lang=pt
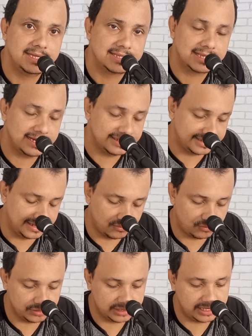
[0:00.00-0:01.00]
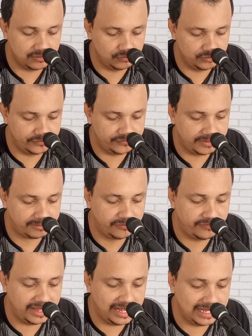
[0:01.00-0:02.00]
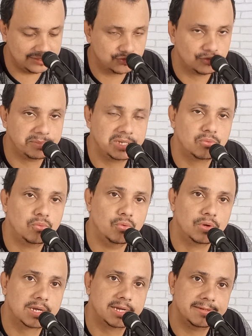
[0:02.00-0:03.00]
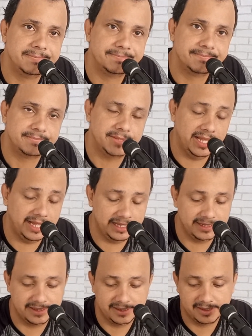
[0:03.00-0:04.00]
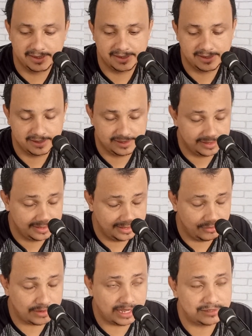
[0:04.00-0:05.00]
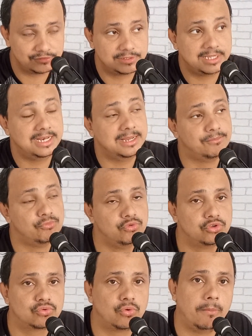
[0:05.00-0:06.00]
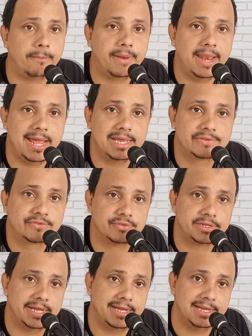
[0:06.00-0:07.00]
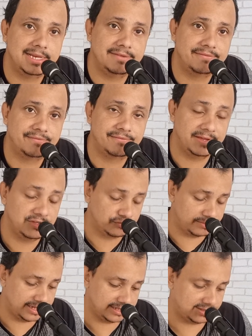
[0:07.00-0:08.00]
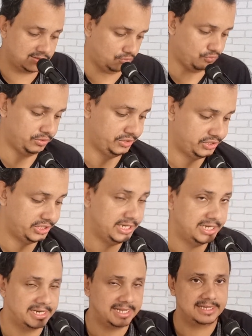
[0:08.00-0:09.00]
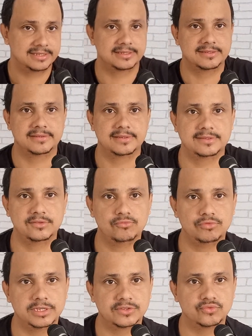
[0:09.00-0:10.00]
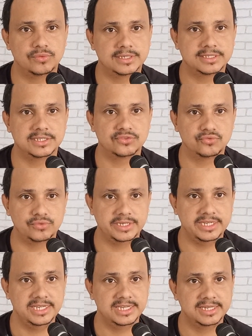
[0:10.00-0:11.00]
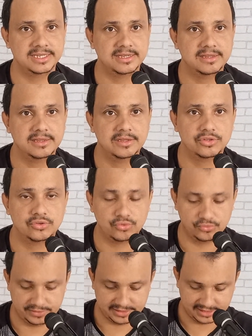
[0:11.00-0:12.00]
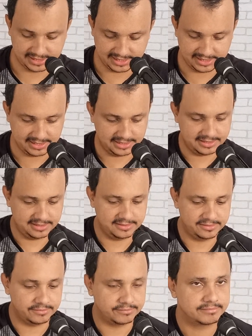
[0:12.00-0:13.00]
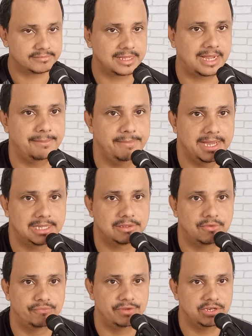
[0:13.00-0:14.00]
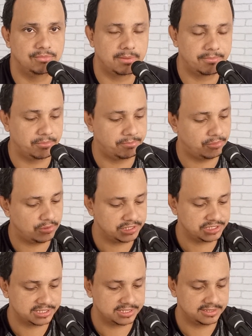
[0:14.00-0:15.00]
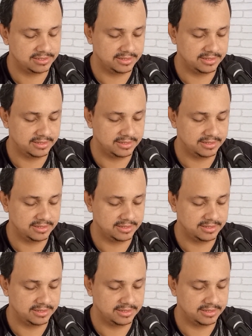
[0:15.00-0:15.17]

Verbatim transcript: trazer conteúdo. Vamos falar sobre Cuca, né? É, o caso dele é muito complexo, né? Ele fez uma cirurgia, né? Segundo a sua assessoria, trouxe que ele não está aberto a ouvir nenhuma proposta